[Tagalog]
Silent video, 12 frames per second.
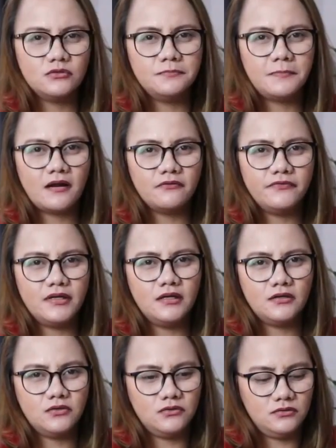So parang
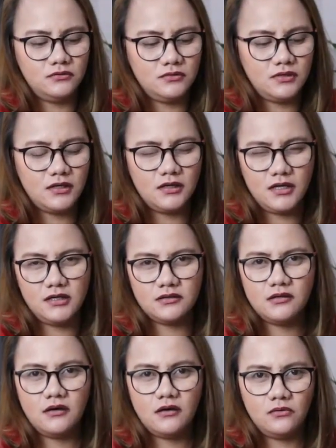feeling ko hanggang
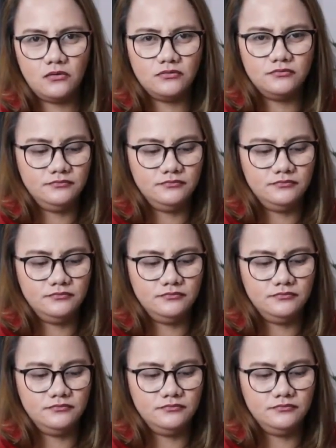8 lang ako.